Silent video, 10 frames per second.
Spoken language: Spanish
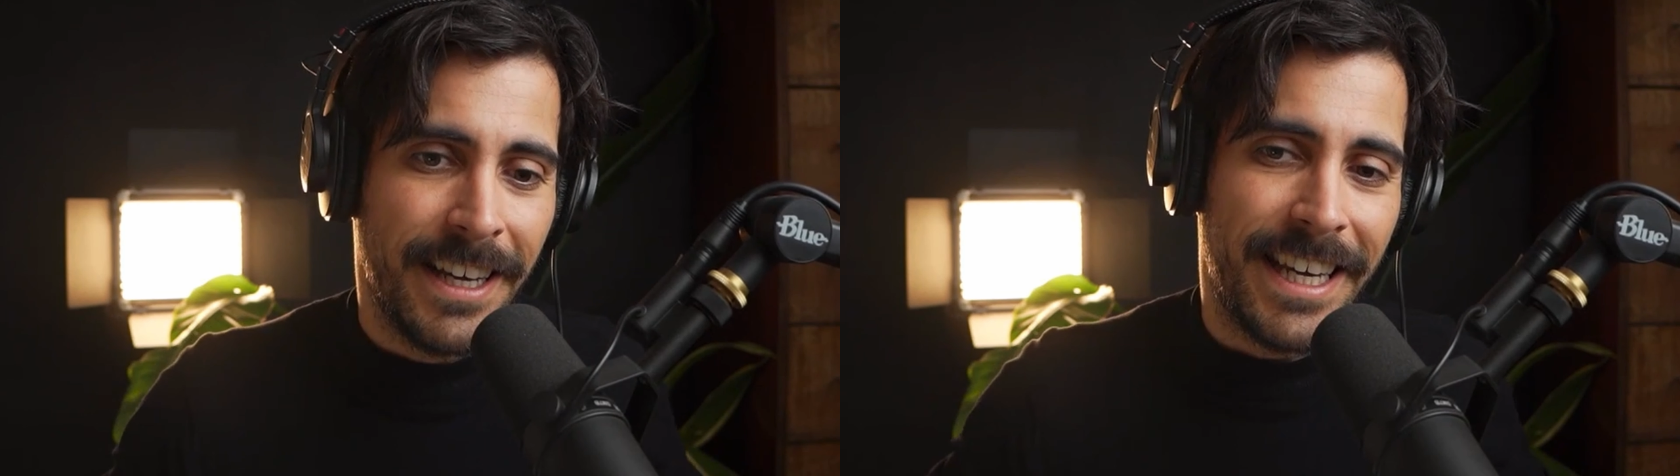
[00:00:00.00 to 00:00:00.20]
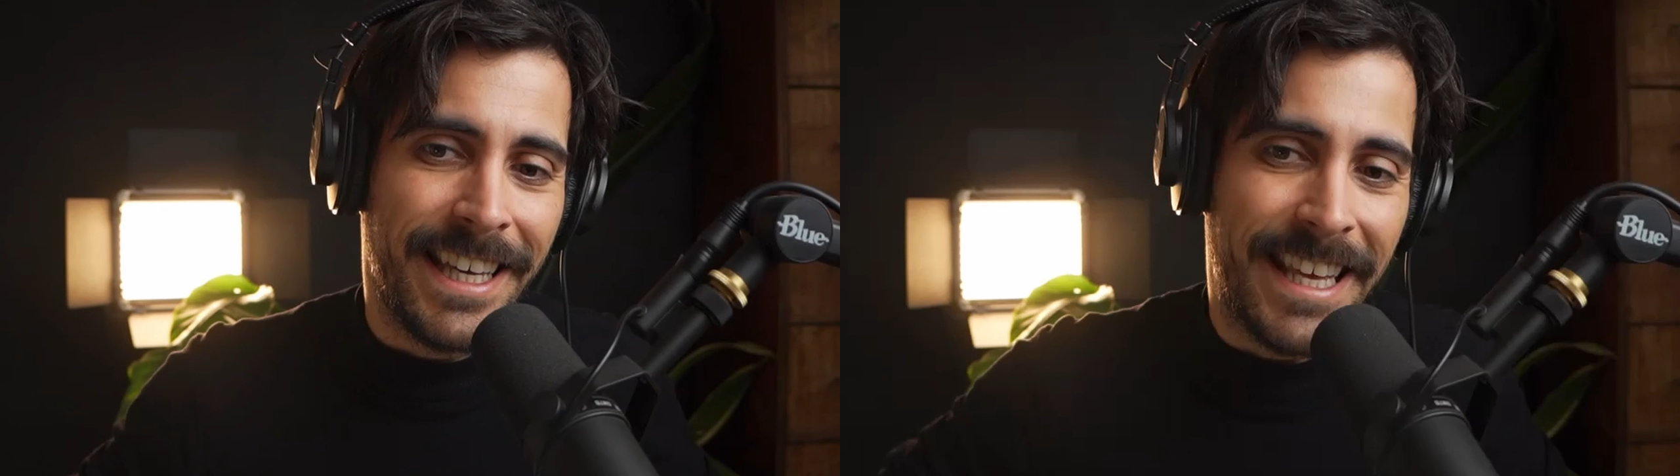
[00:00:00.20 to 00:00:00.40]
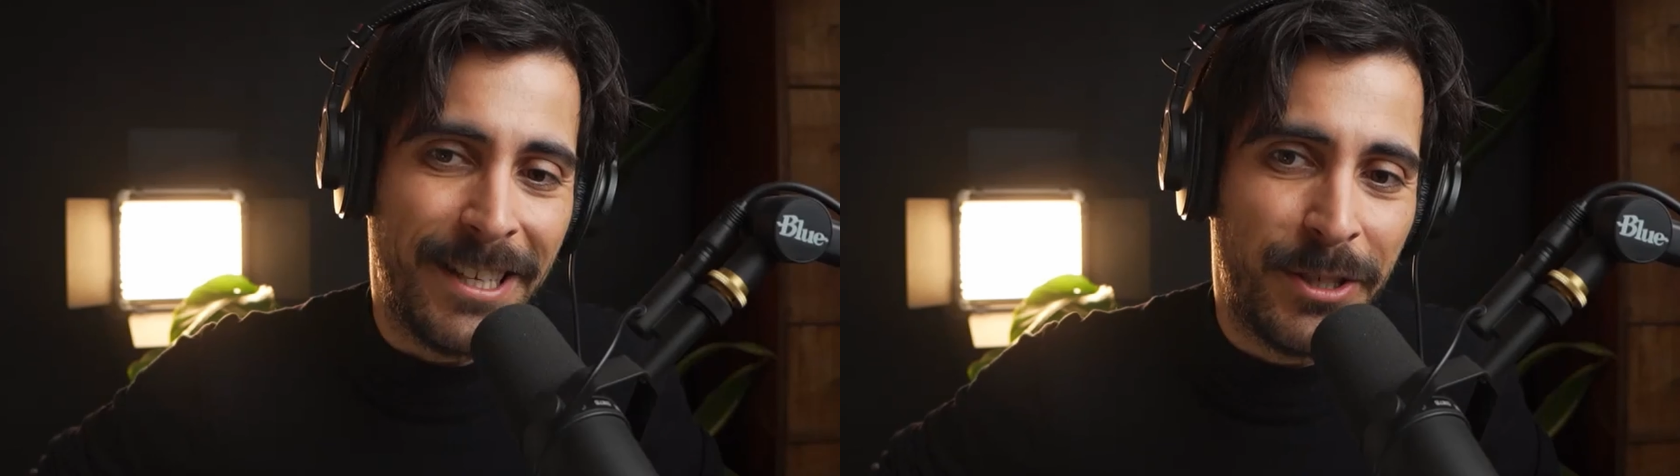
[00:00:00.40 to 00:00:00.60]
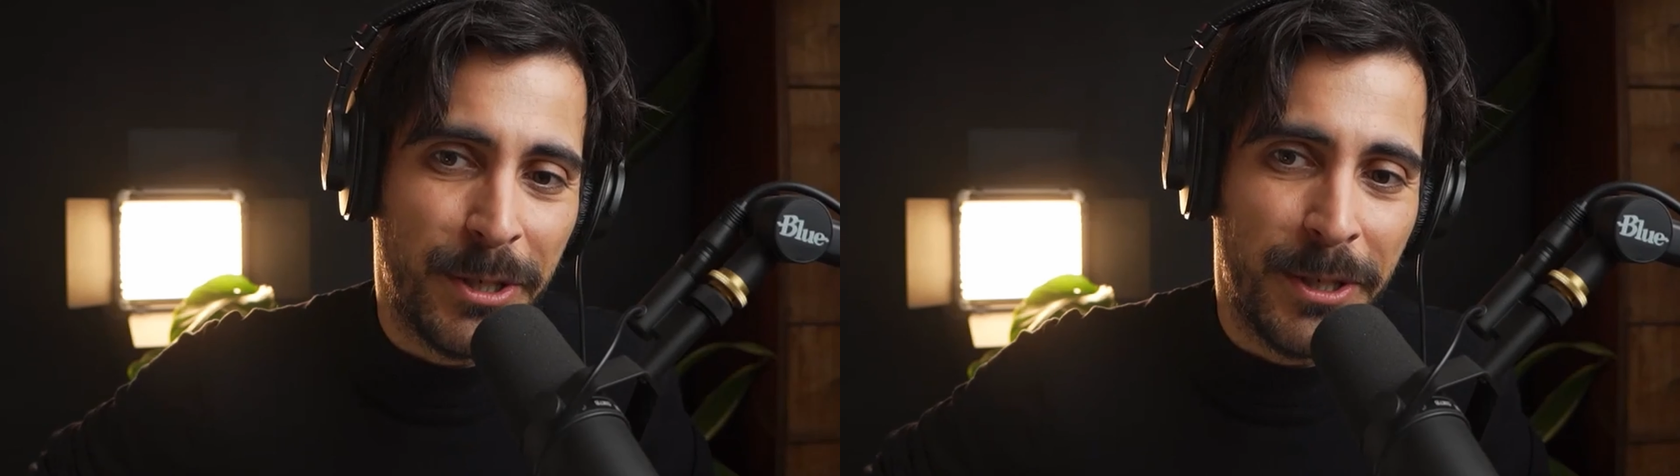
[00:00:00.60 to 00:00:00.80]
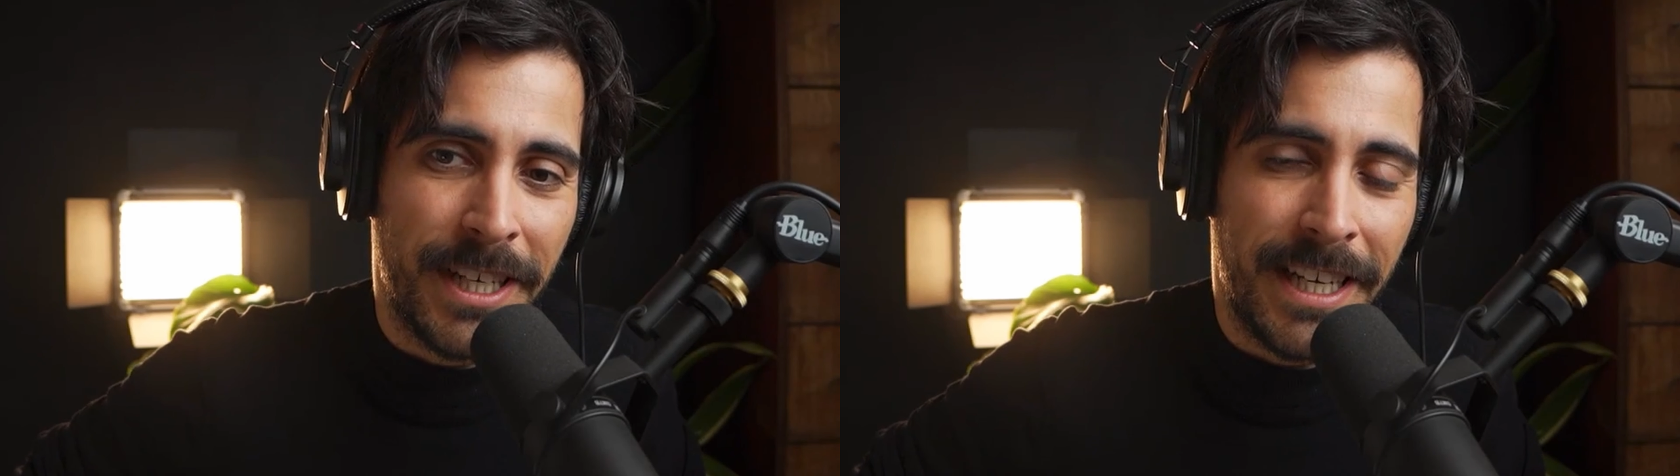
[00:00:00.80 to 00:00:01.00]
y de
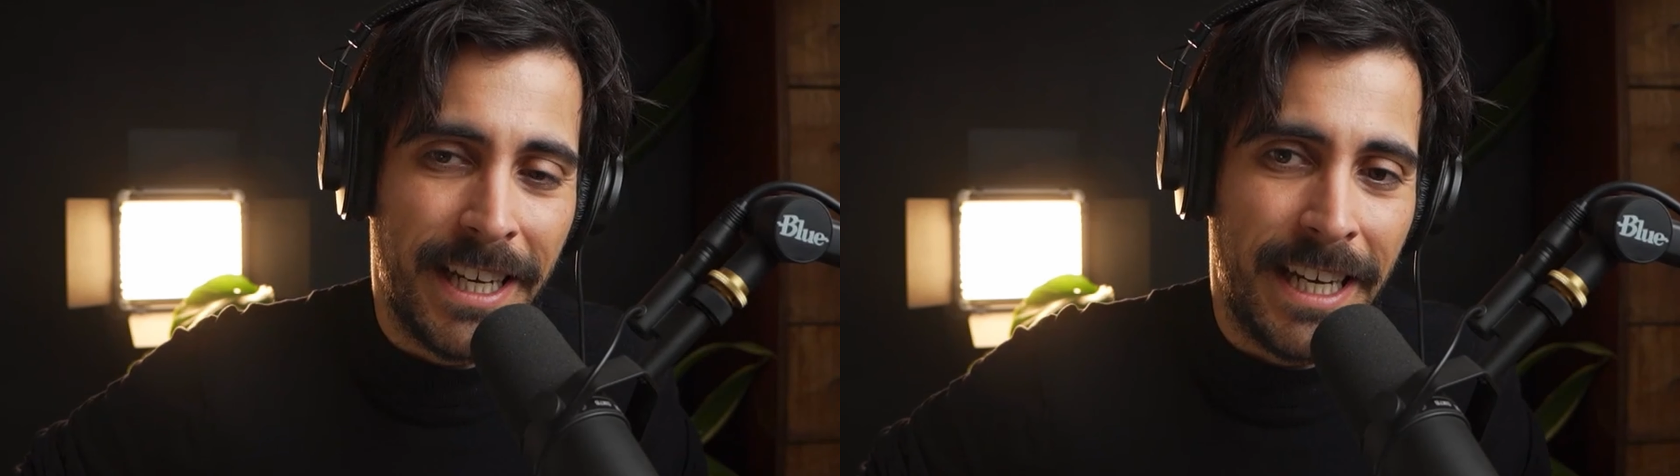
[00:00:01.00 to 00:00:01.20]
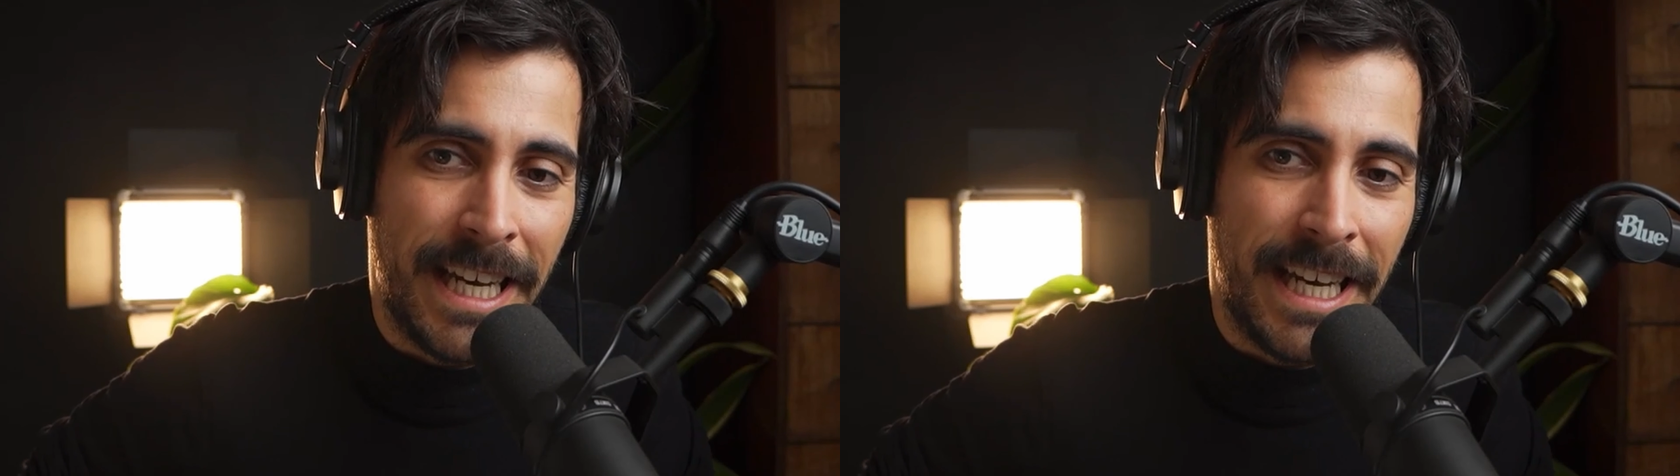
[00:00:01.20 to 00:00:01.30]
hecho eh,